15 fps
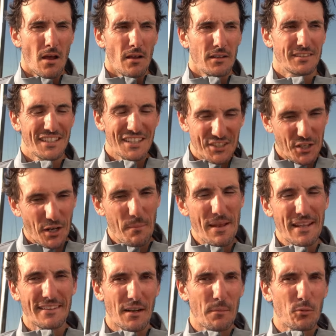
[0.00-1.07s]

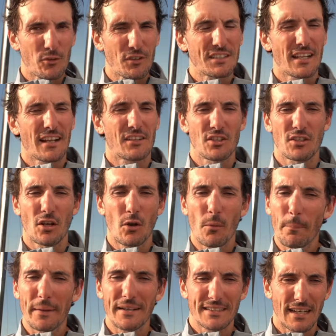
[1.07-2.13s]
Sinceramente dal punto di vista energetico
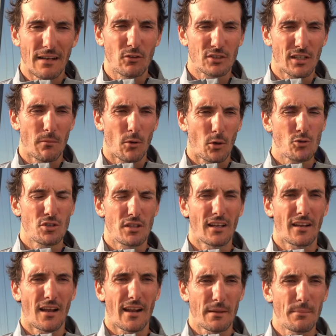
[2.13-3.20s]
non pensavo saremmo riusciti
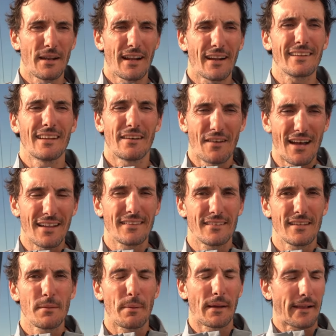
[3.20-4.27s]
a rimanere
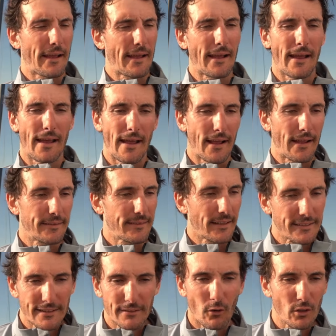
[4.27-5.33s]
davanti perché
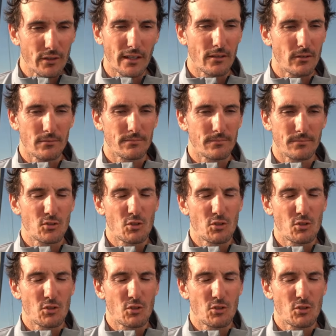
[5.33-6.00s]
tante volte non,